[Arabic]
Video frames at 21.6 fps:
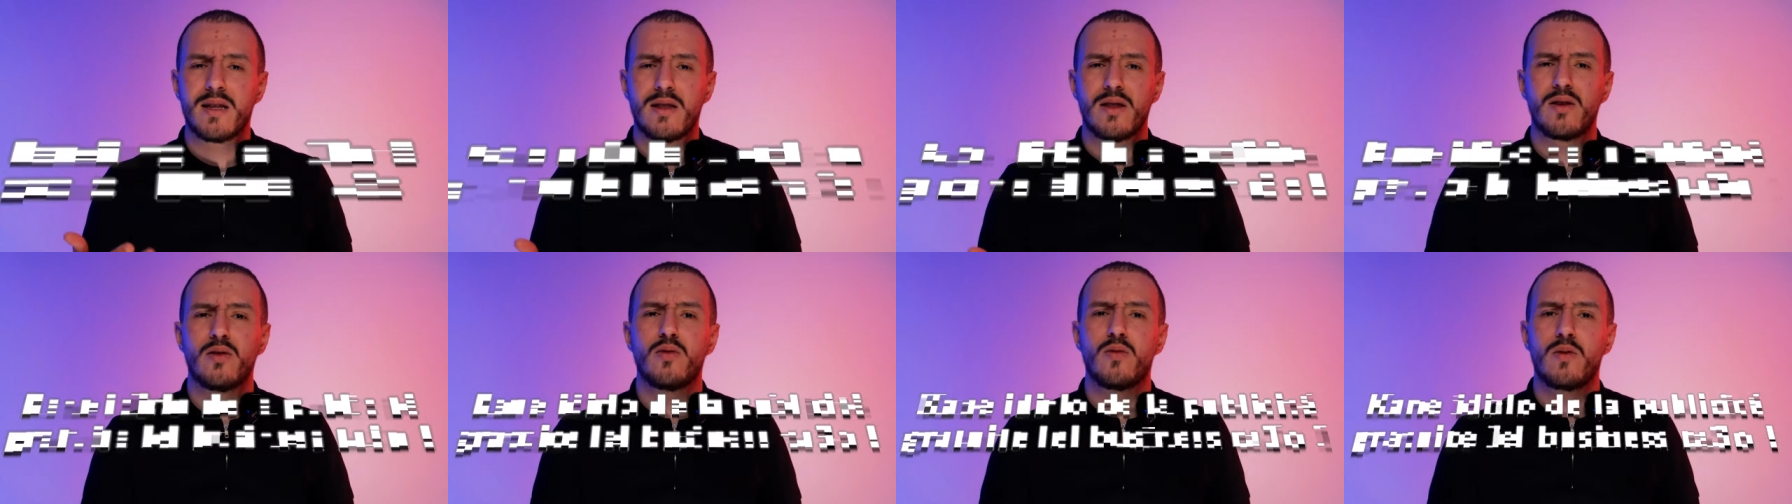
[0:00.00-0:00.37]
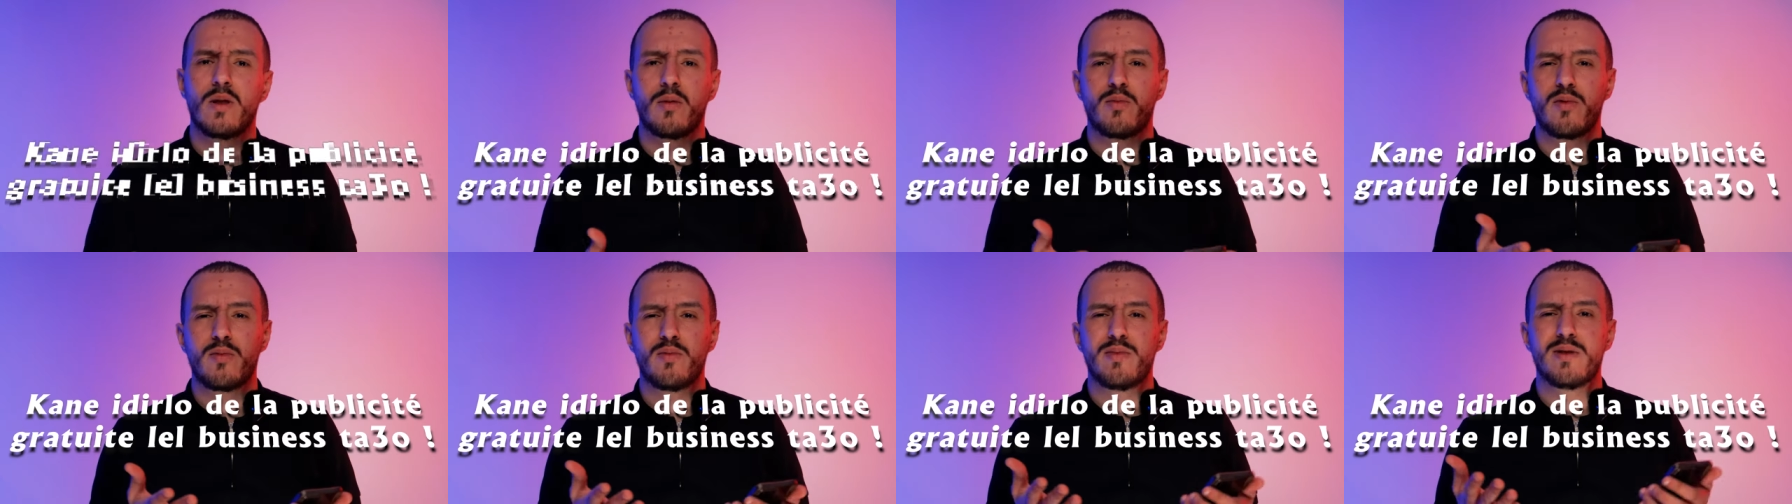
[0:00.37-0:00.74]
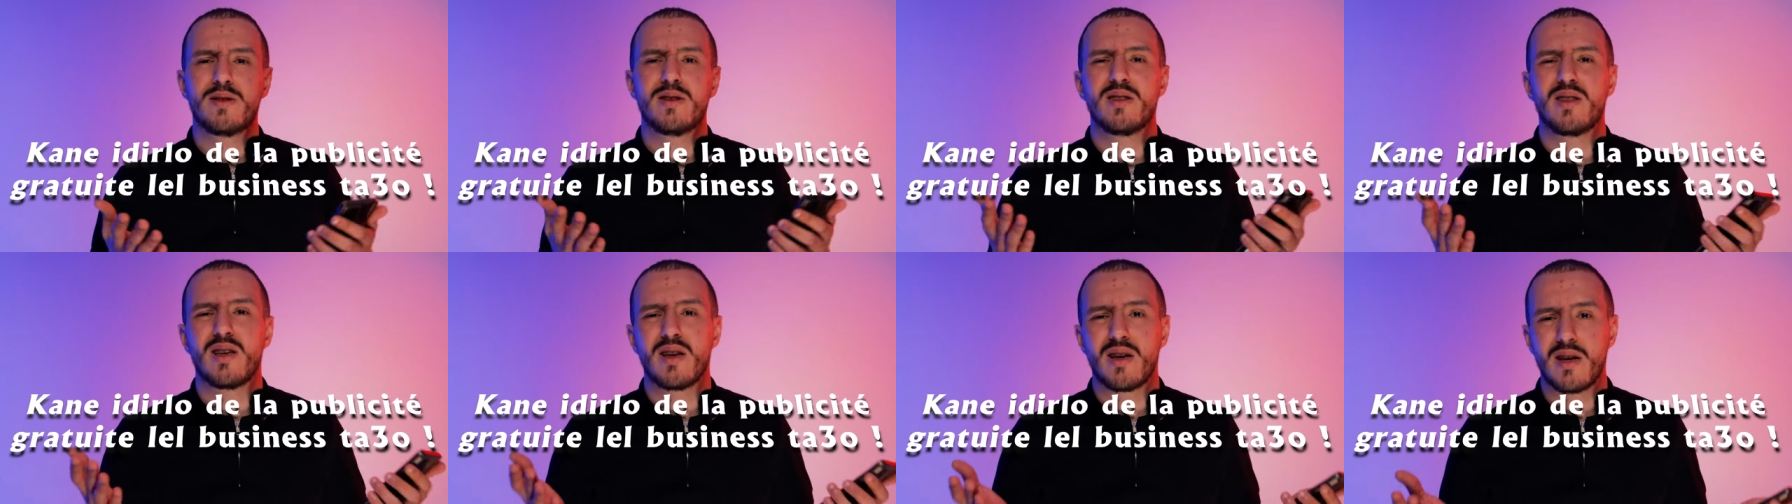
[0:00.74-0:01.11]
كان يدير له لا
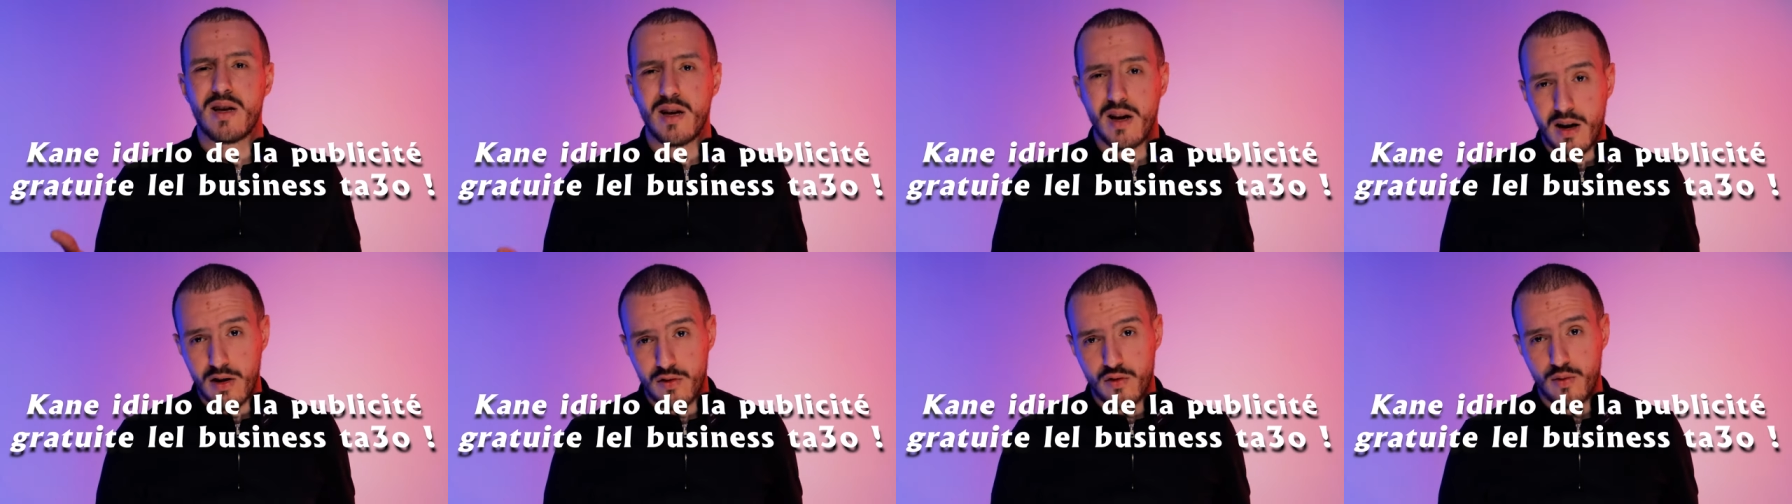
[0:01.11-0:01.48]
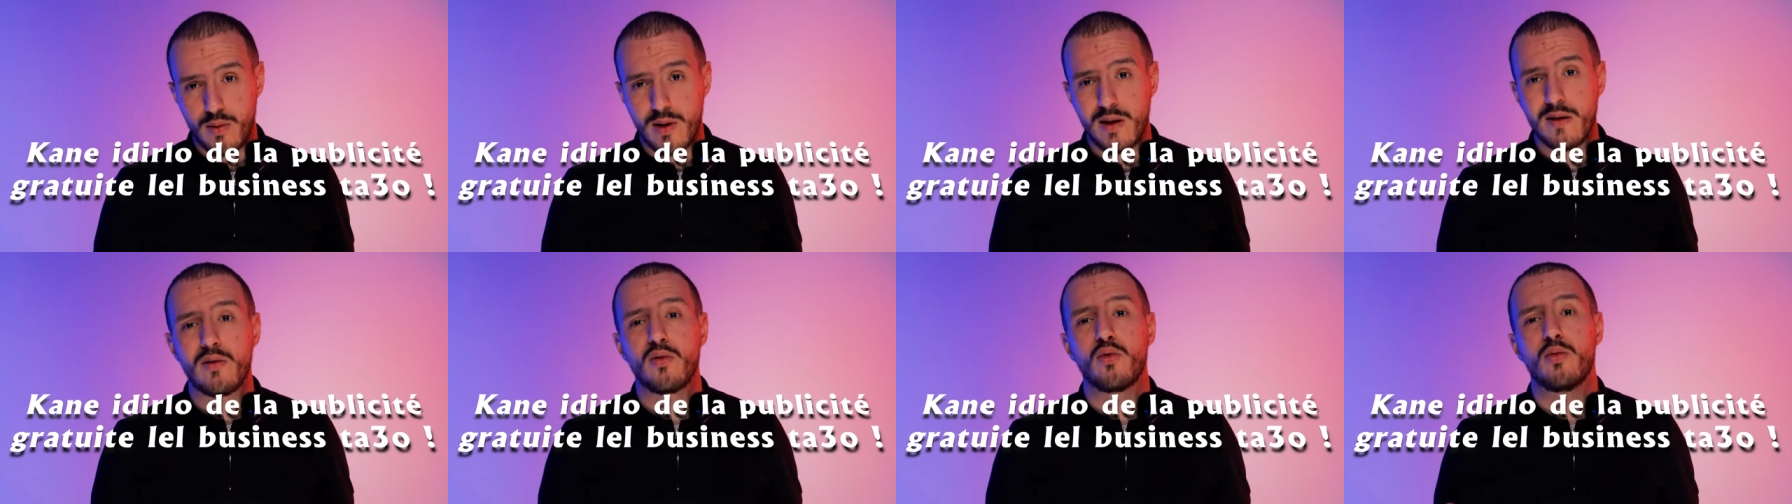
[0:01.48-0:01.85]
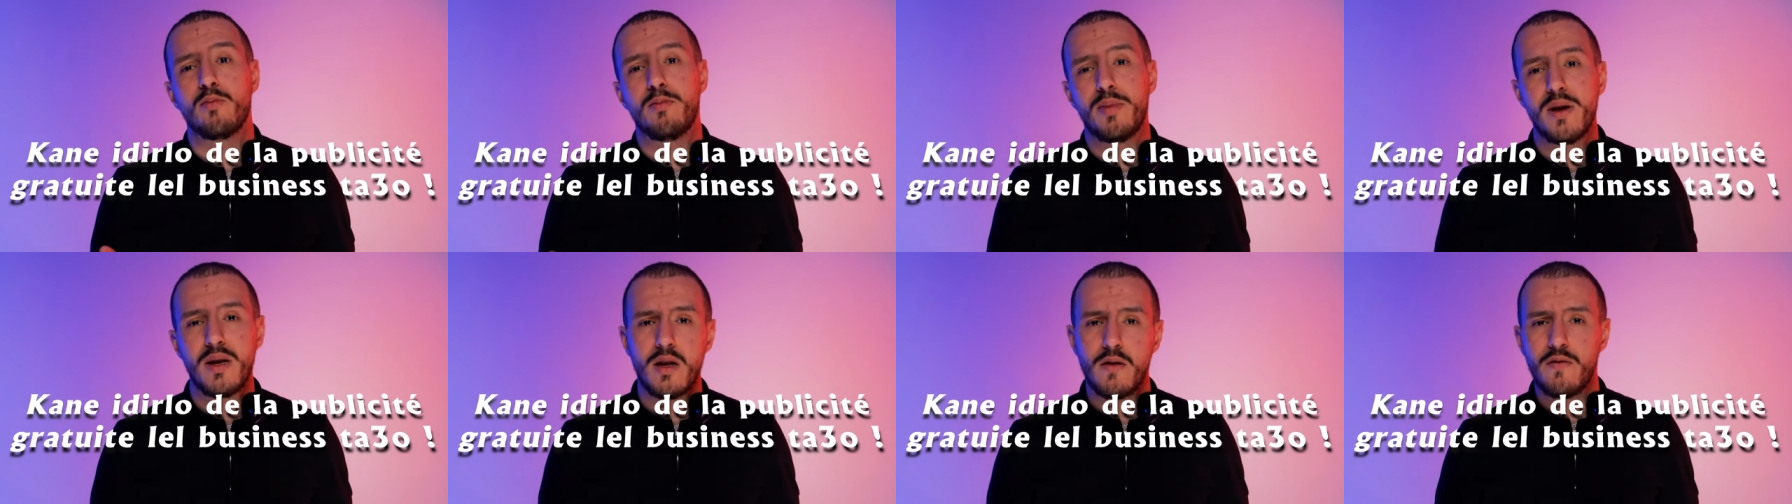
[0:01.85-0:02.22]
بوبليسيتي غراتويت
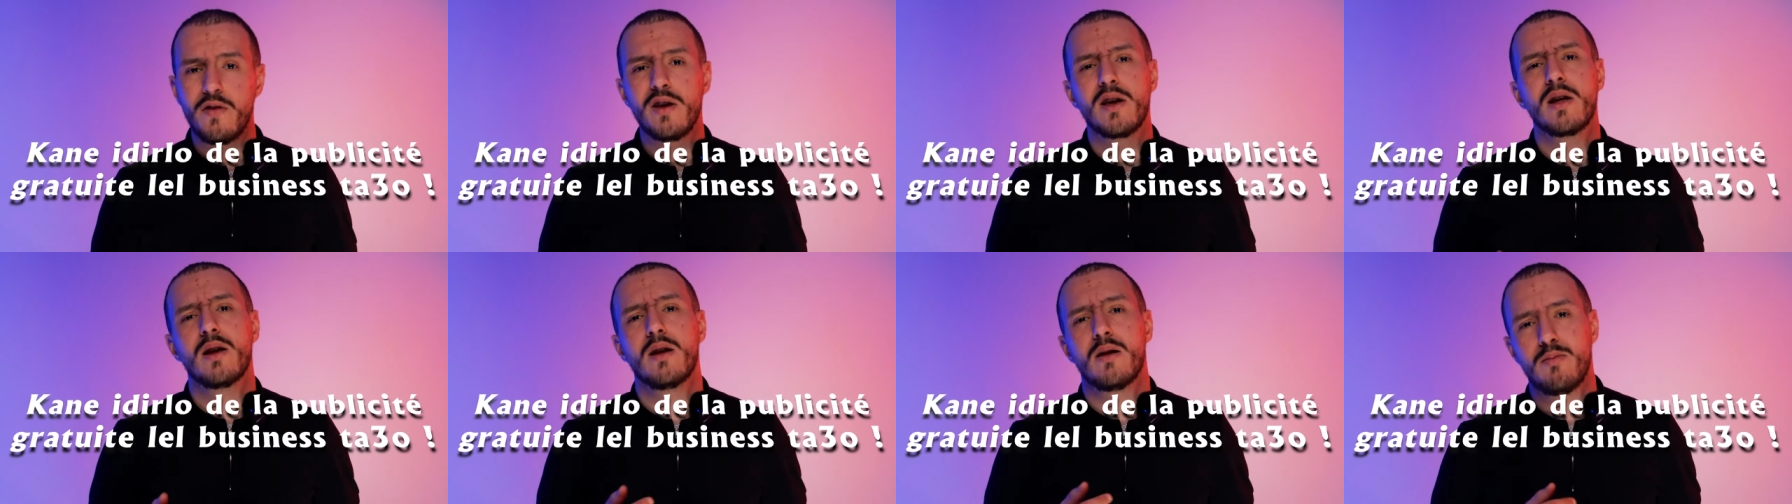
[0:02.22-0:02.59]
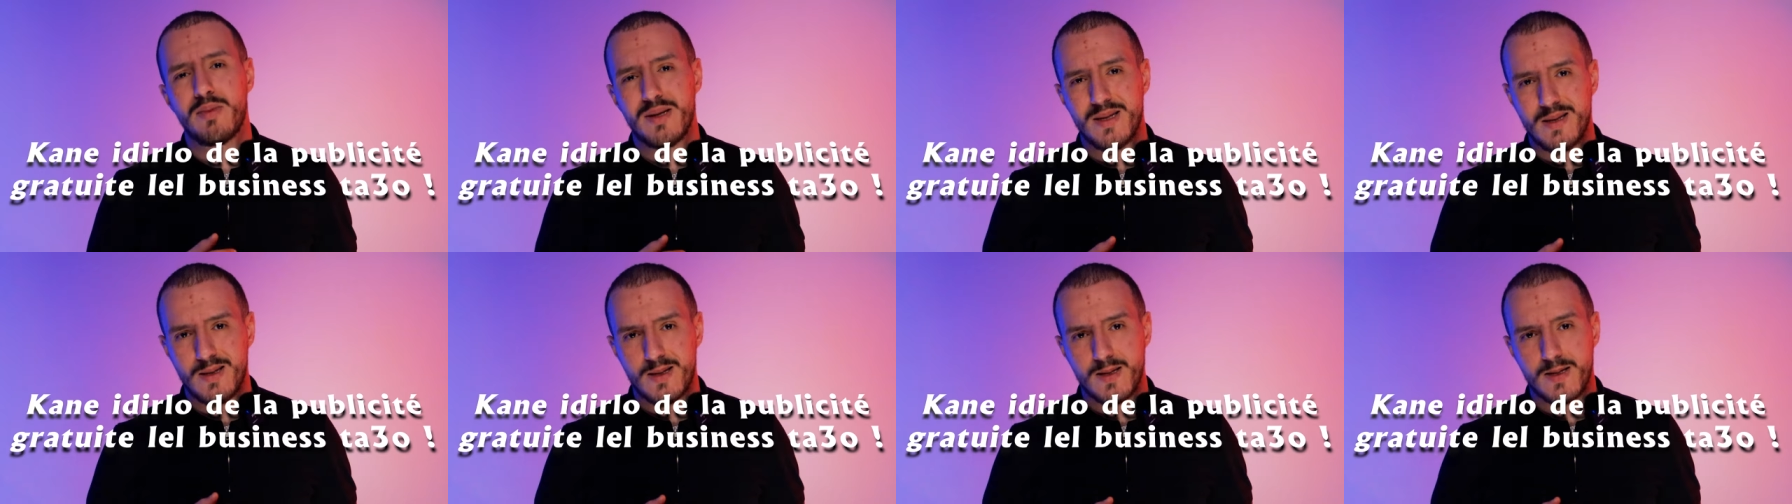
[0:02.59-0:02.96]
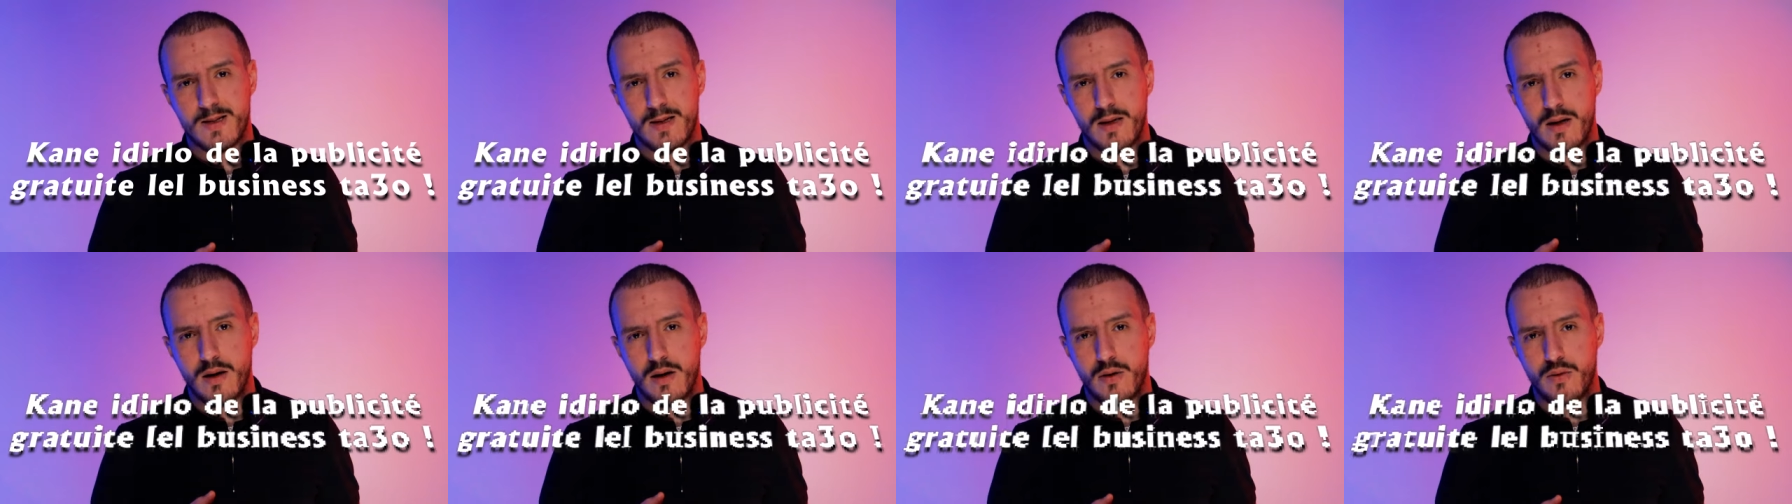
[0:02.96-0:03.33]
وبينيفيك
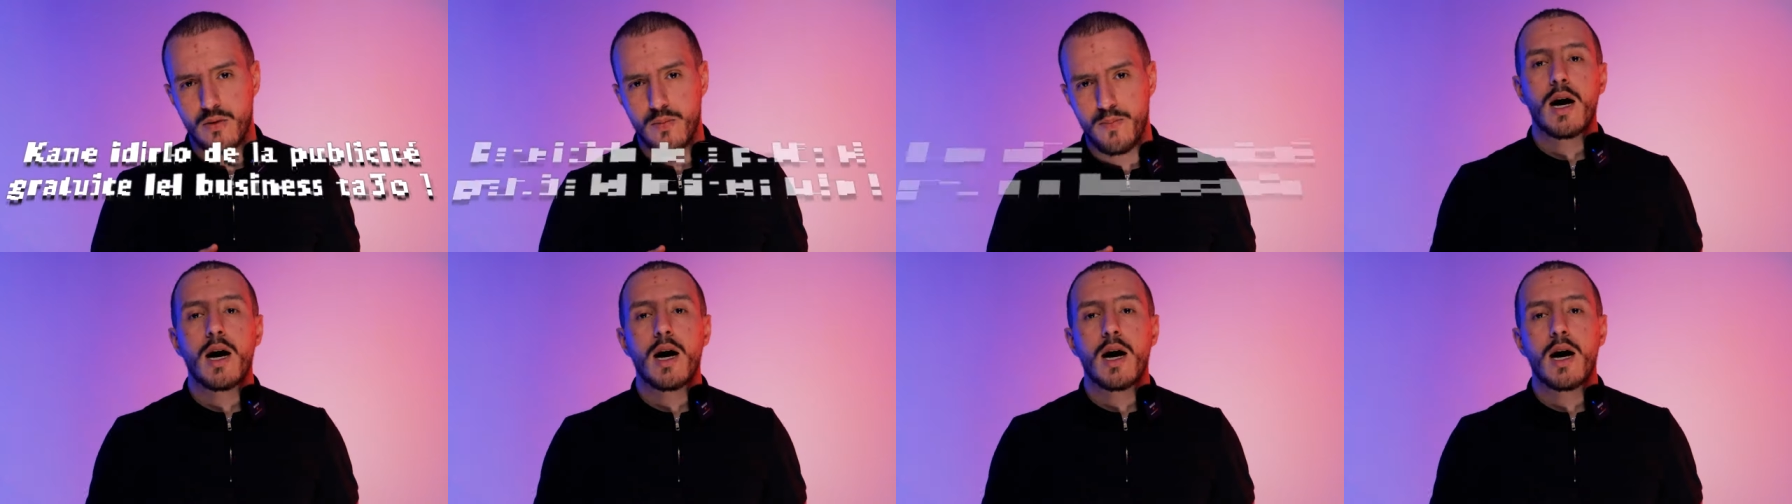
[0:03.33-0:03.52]
للبيزنس تاعو